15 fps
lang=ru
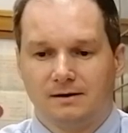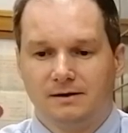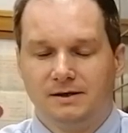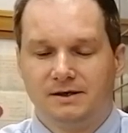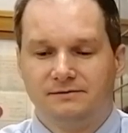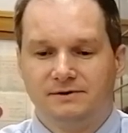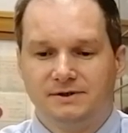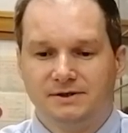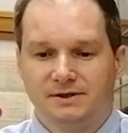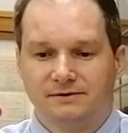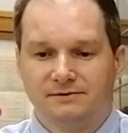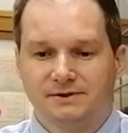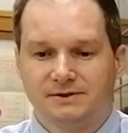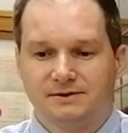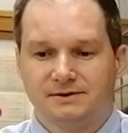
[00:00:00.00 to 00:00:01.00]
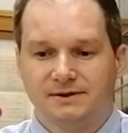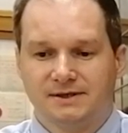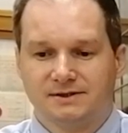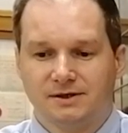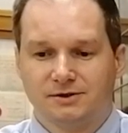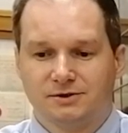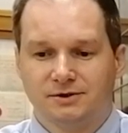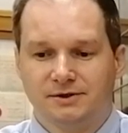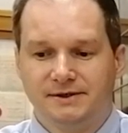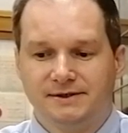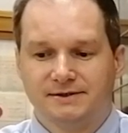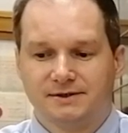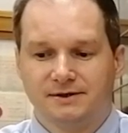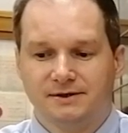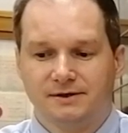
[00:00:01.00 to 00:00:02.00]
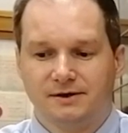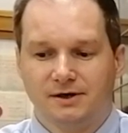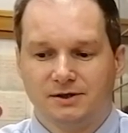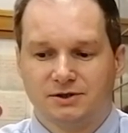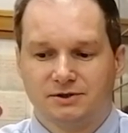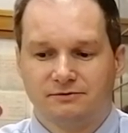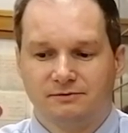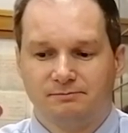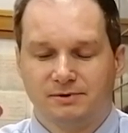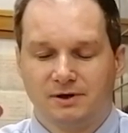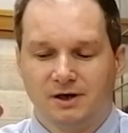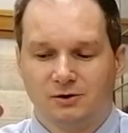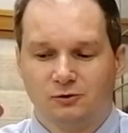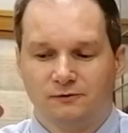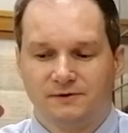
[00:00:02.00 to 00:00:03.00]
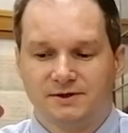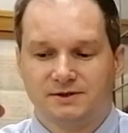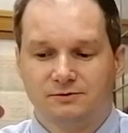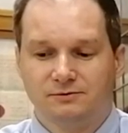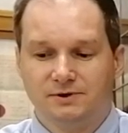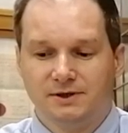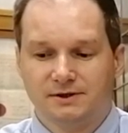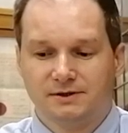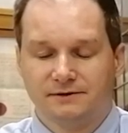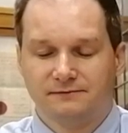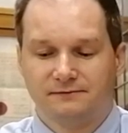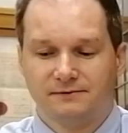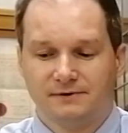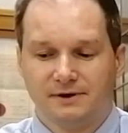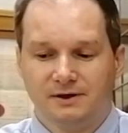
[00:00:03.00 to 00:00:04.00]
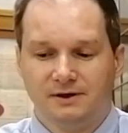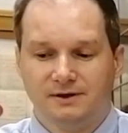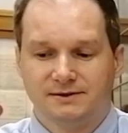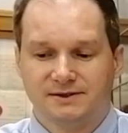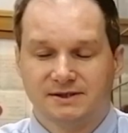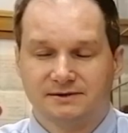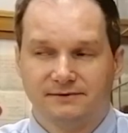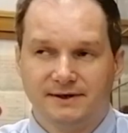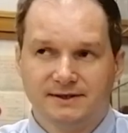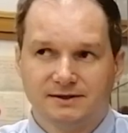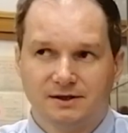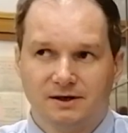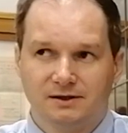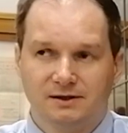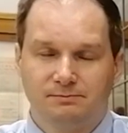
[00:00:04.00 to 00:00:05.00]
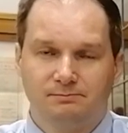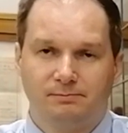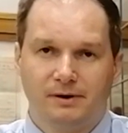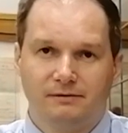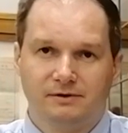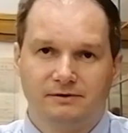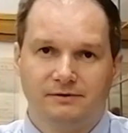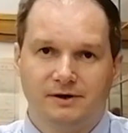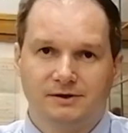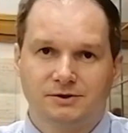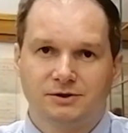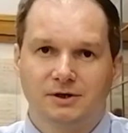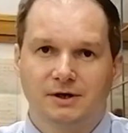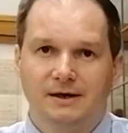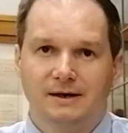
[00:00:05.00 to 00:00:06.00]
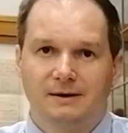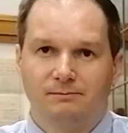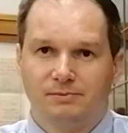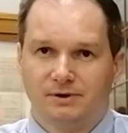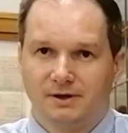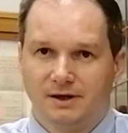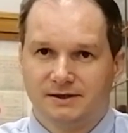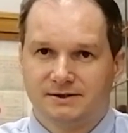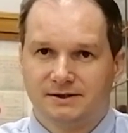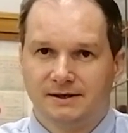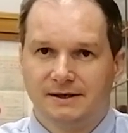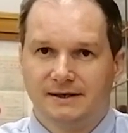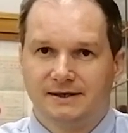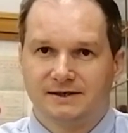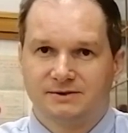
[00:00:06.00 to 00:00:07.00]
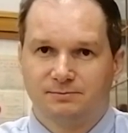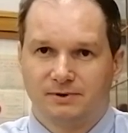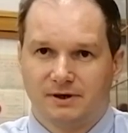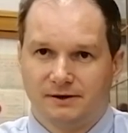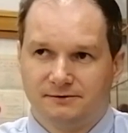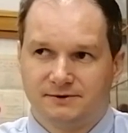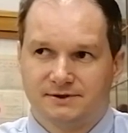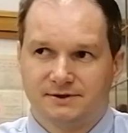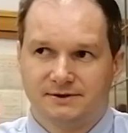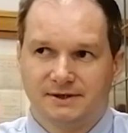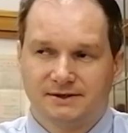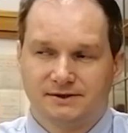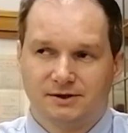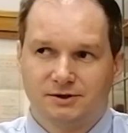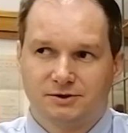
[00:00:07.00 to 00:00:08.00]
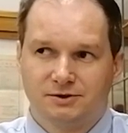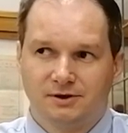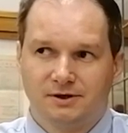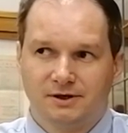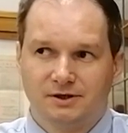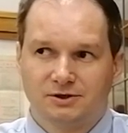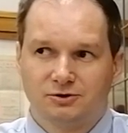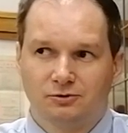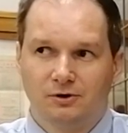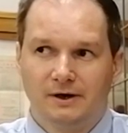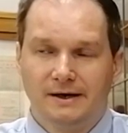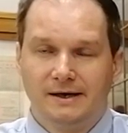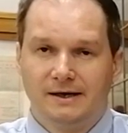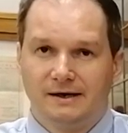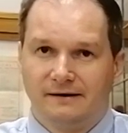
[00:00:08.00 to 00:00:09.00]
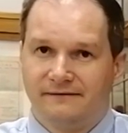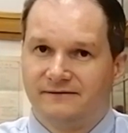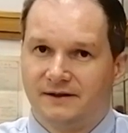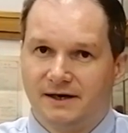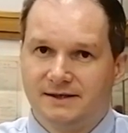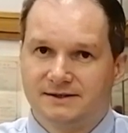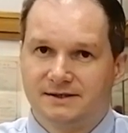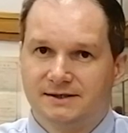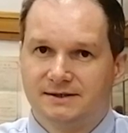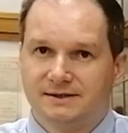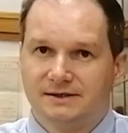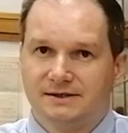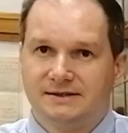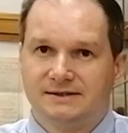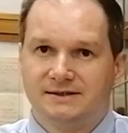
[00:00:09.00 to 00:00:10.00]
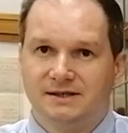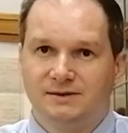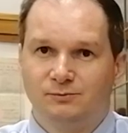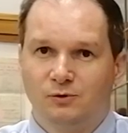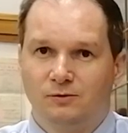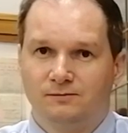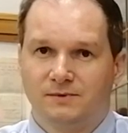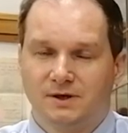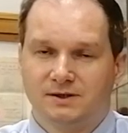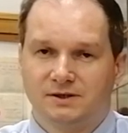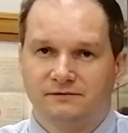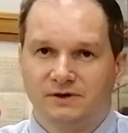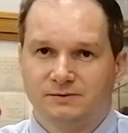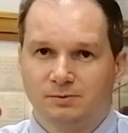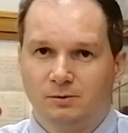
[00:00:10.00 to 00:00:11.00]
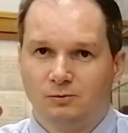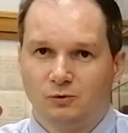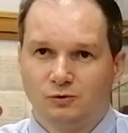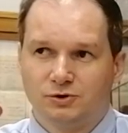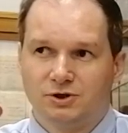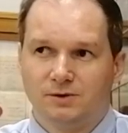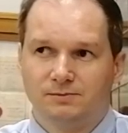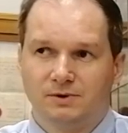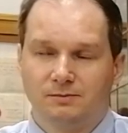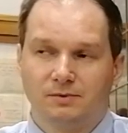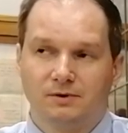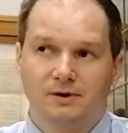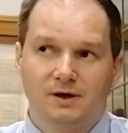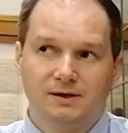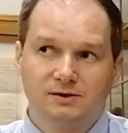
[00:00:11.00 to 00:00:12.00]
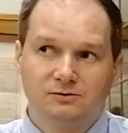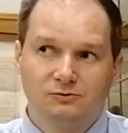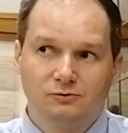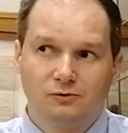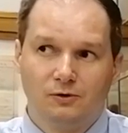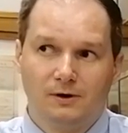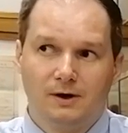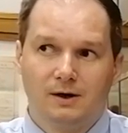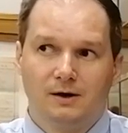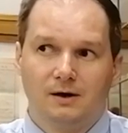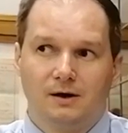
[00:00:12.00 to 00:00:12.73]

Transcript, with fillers: ликвидировать достаточно низкое качество подготовки студентов. И со своей стороны Павел Иванович пытался справиться достаточно хорошо. В 1937-1938 учебном году